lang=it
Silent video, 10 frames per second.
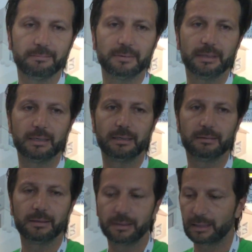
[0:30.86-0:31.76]
è
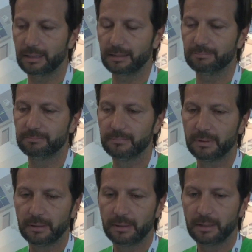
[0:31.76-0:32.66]
in, in eh,
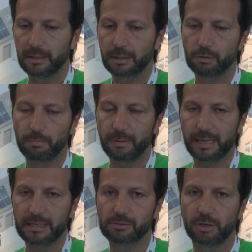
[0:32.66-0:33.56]
eh,
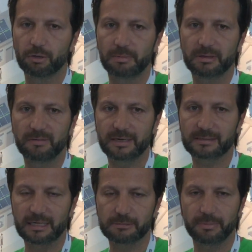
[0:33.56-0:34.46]
compliance con la normativa
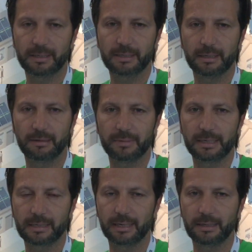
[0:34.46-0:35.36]
SunSpec
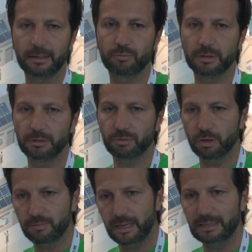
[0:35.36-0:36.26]
americana, quindi una
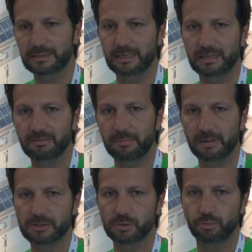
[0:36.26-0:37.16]
nuova alternativa per
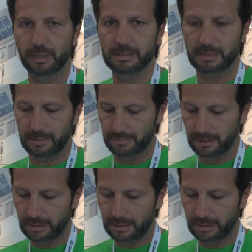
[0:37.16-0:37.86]
la sicurezza